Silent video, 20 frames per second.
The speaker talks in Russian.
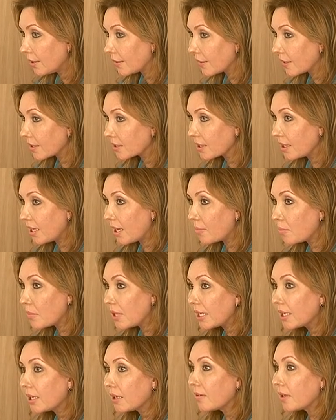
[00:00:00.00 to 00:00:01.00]
Когда
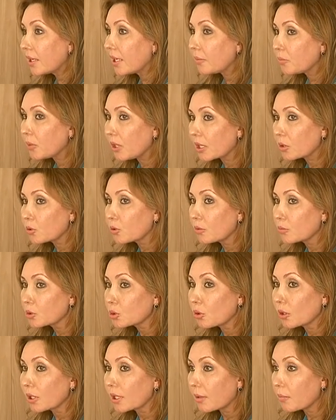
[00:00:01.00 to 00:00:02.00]
мы говорим не о том,
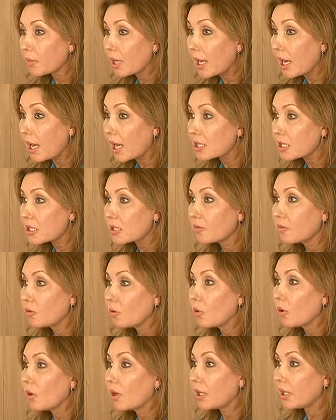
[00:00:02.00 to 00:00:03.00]
сколько мы
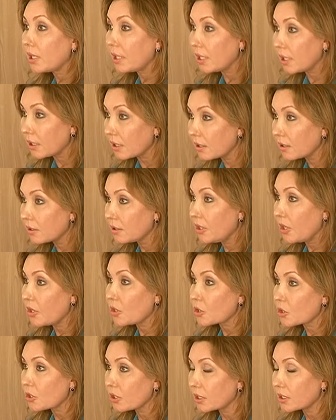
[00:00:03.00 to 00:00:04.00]
освоили
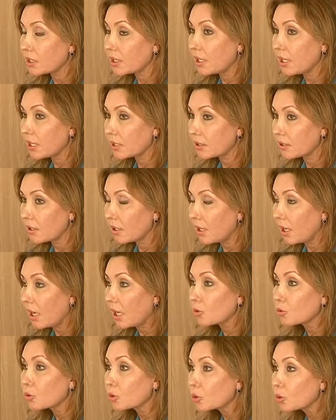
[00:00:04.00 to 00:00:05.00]
денежных средств,
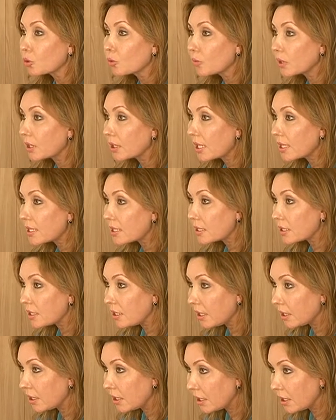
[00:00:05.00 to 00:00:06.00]
а то, что мы
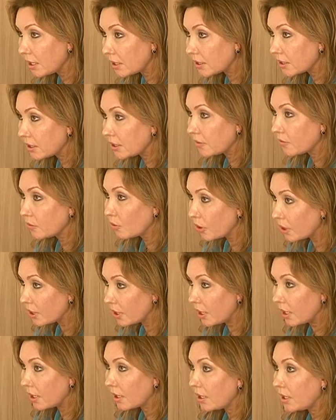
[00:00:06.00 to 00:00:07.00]
достигли
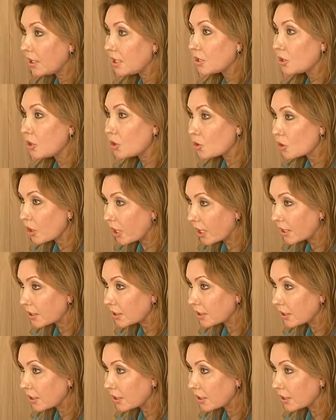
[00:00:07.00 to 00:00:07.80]
сегодня и сейчас.